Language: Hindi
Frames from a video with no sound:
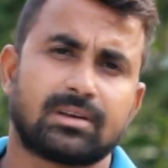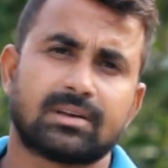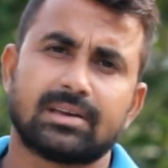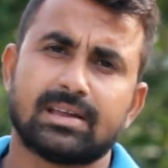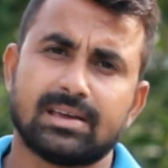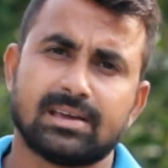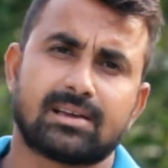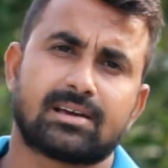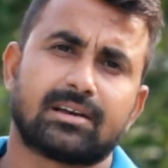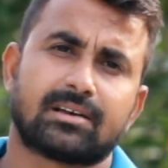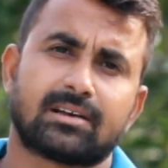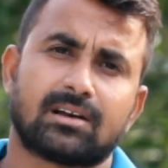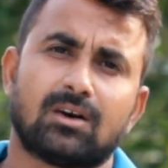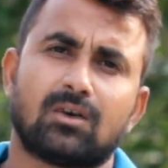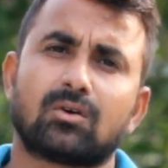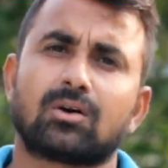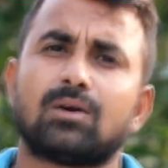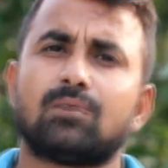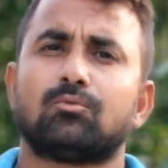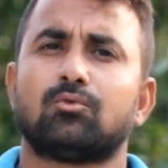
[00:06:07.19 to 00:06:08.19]
नहीं कर रहा
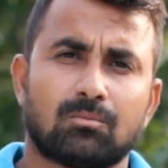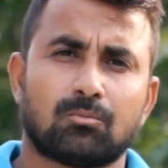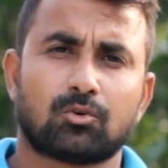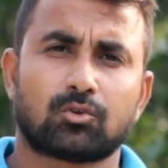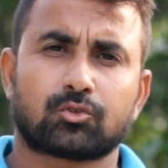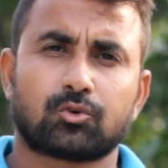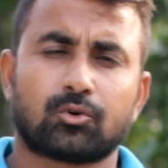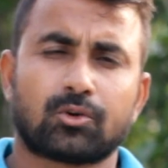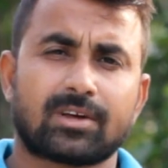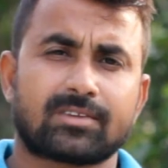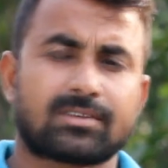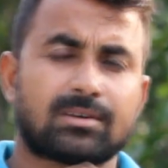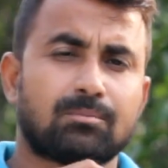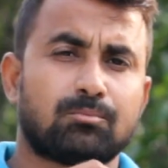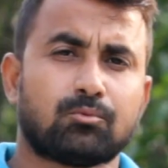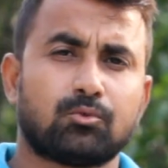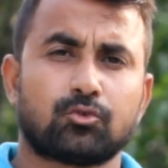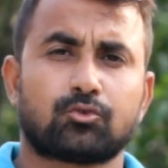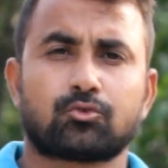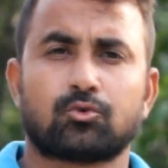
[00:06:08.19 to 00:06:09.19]
होगा वो थोड़ा सा
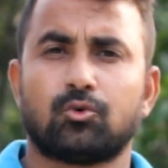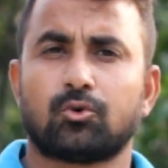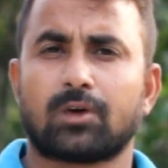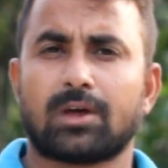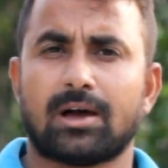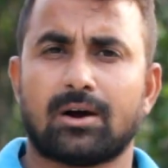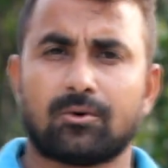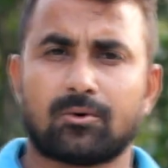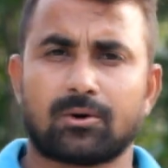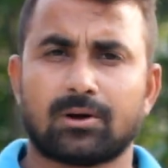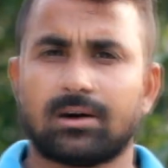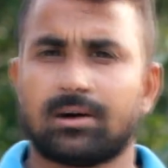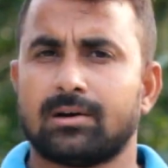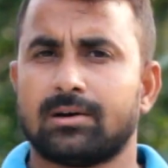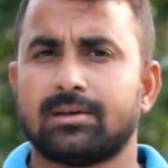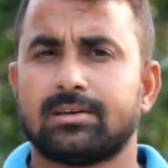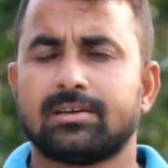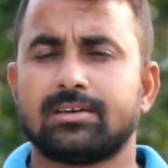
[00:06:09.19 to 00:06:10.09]
बूस्ट हो गया होगा